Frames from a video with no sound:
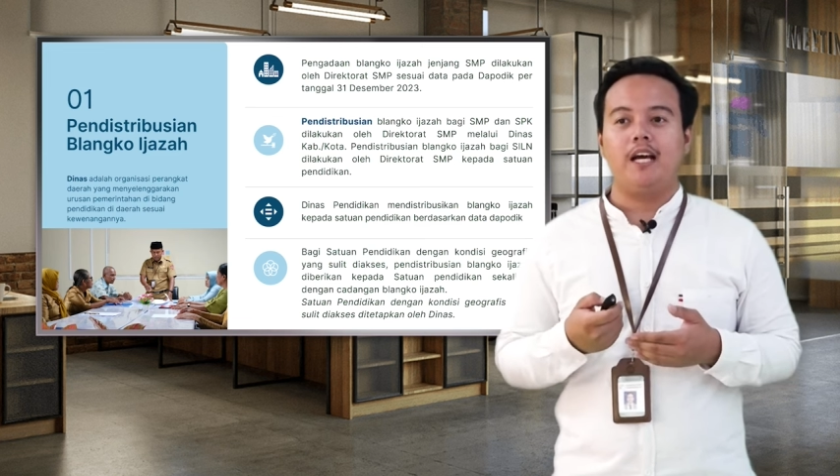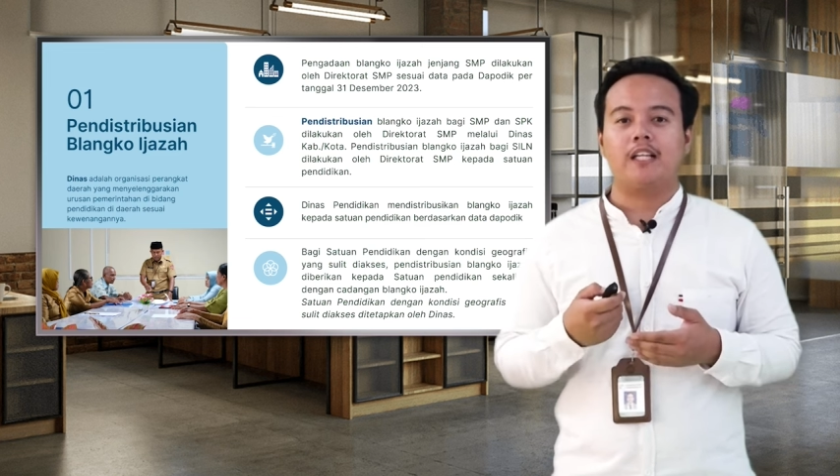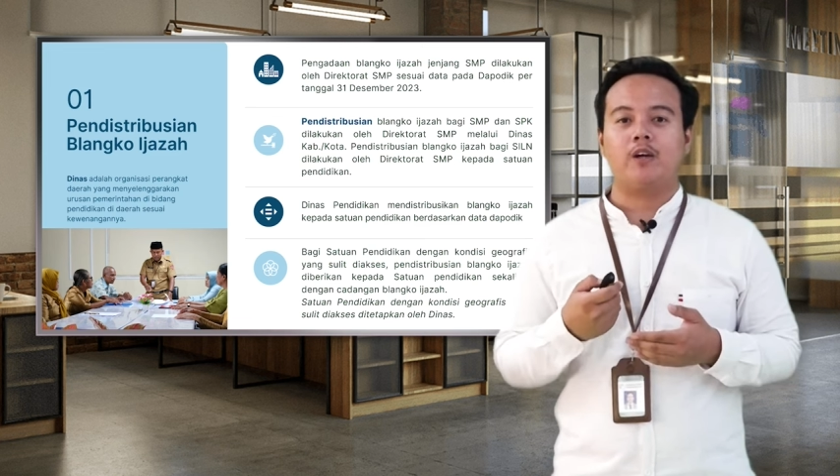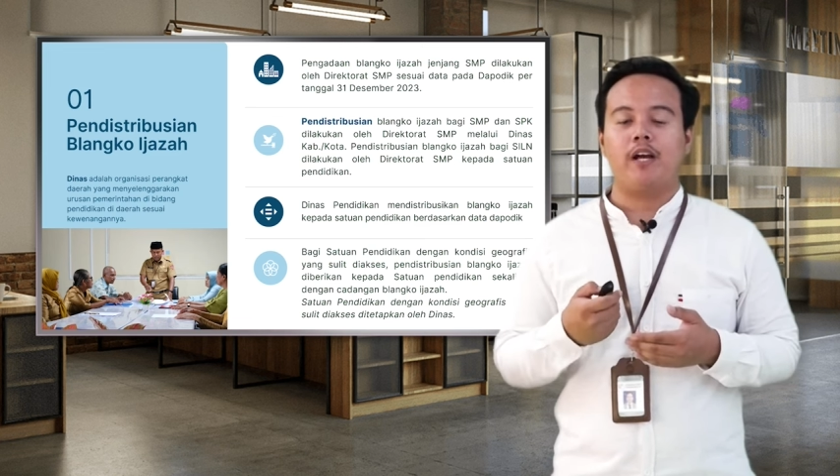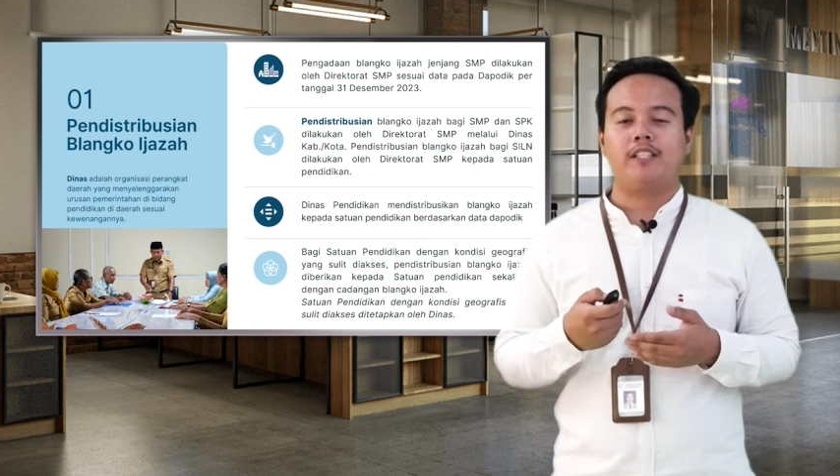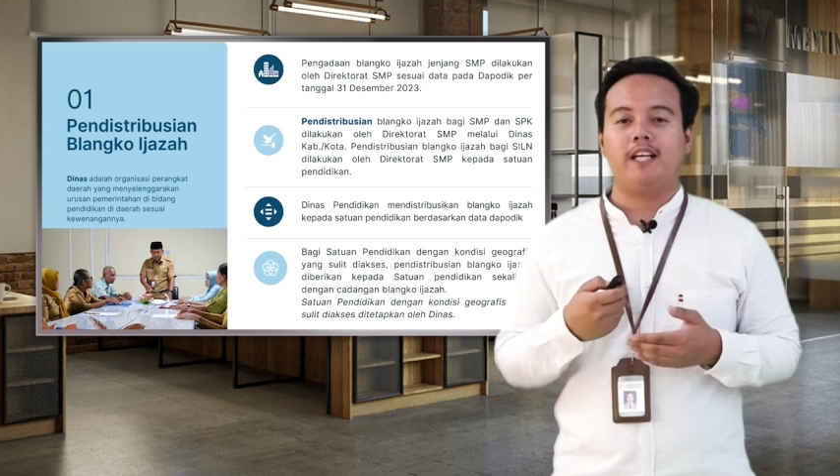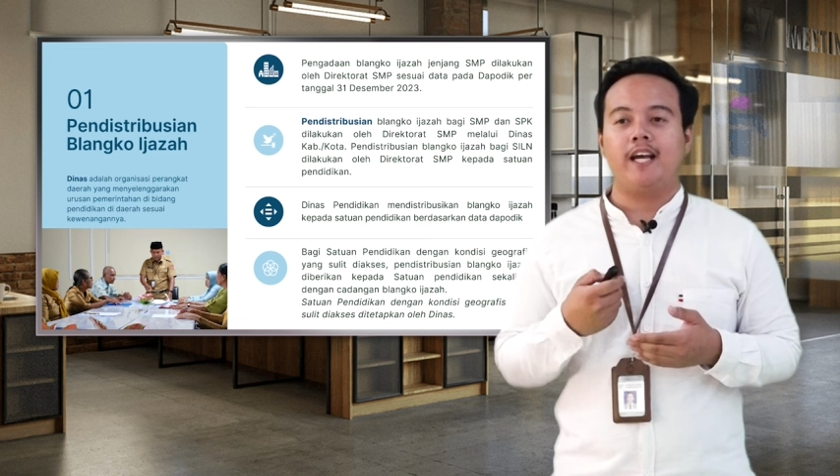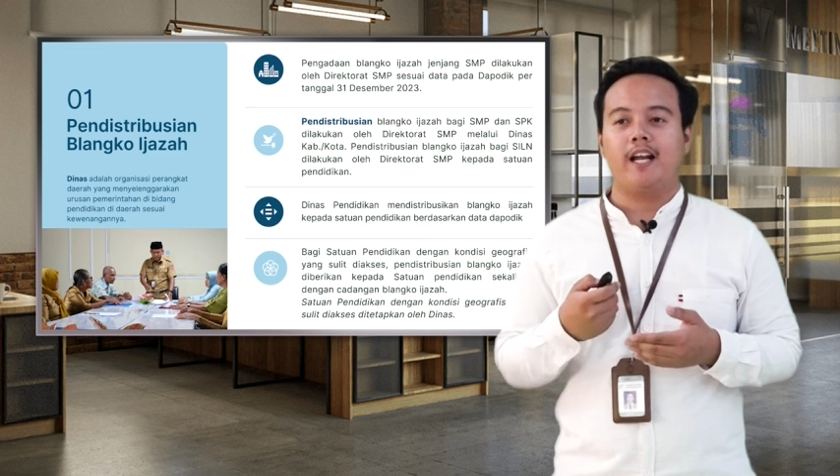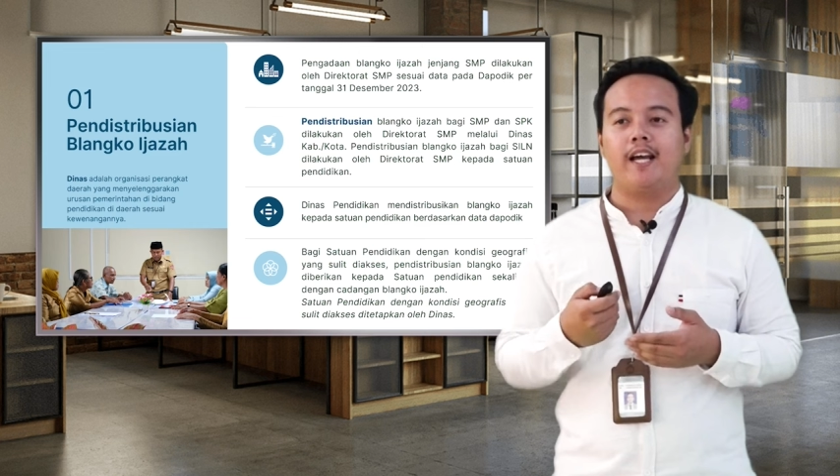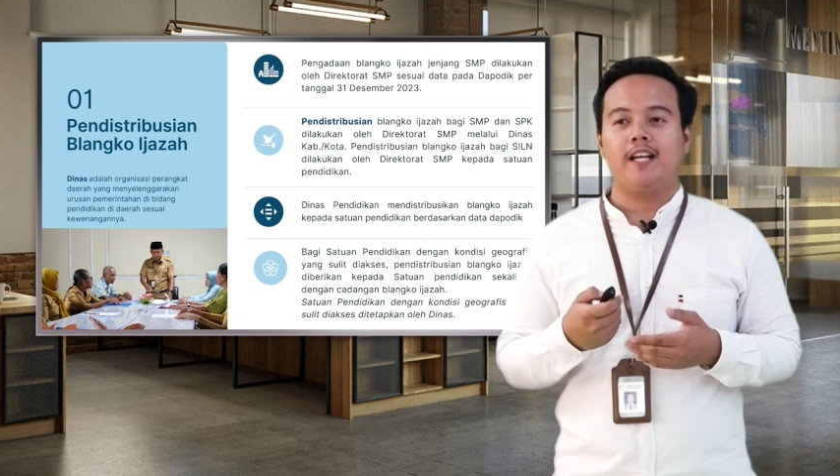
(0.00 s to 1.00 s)
atau
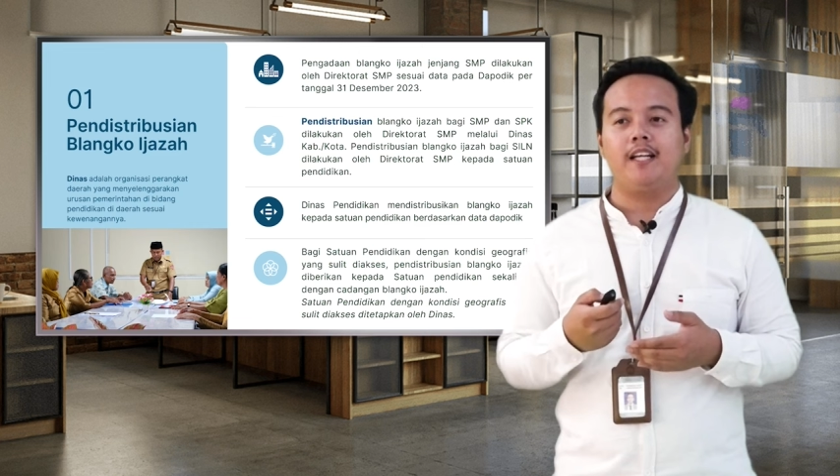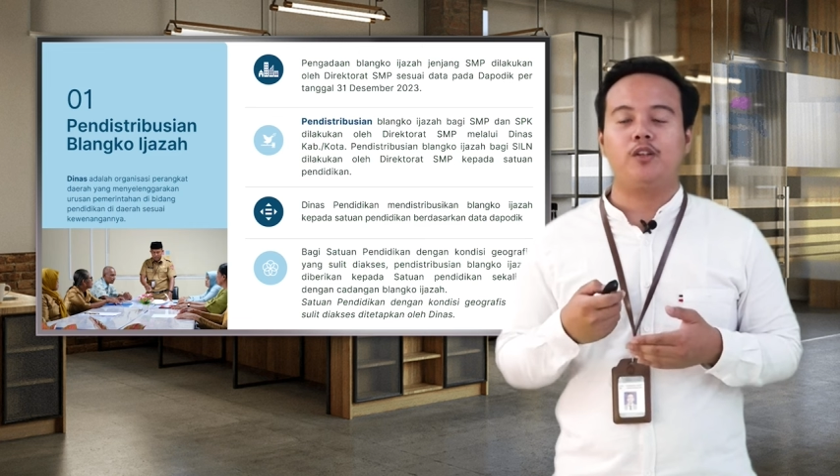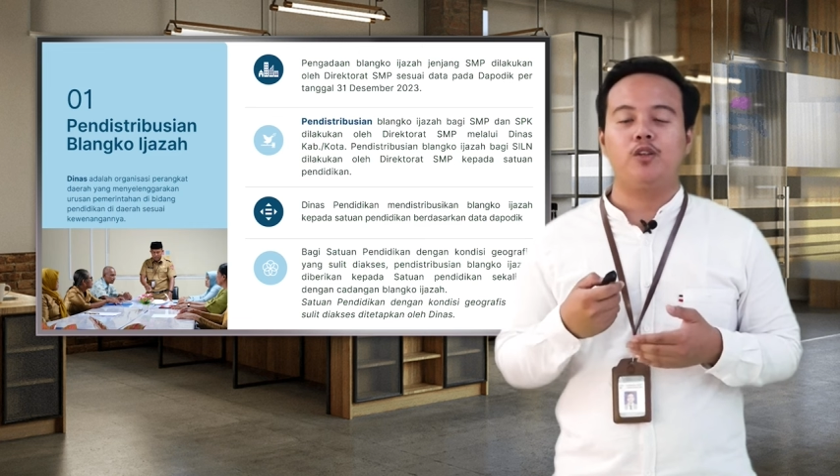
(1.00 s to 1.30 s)
SILN itu